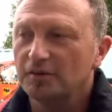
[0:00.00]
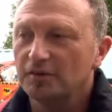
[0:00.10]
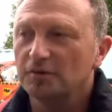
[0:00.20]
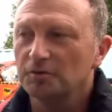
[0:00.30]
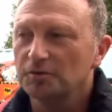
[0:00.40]

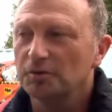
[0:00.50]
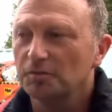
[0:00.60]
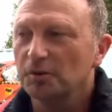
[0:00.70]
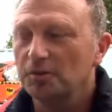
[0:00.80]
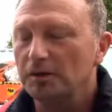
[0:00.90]
können und die
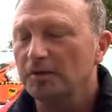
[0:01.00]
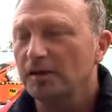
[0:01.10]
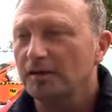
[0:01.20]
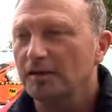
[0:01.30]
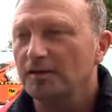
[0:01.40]

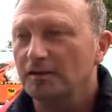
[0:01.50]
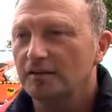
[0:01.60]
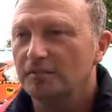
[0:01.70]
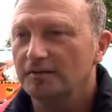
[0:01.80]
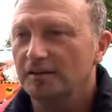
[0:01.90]
Probleme eigentlich
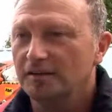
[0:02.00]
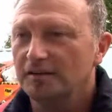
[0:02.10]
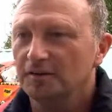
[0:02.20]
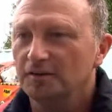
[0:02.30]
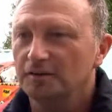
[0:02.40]
alle
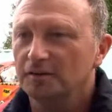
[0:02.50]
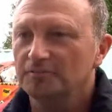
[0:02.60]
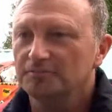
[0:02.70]
beseitigen können.